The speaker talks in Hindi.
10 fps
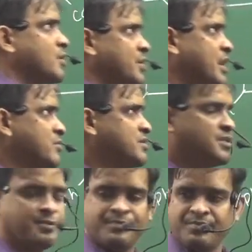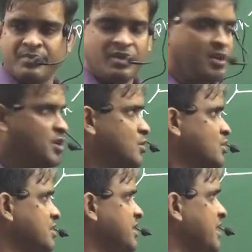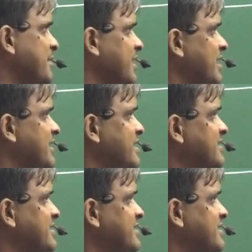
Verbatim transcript: कोई डाउट तो ये हमारे लिए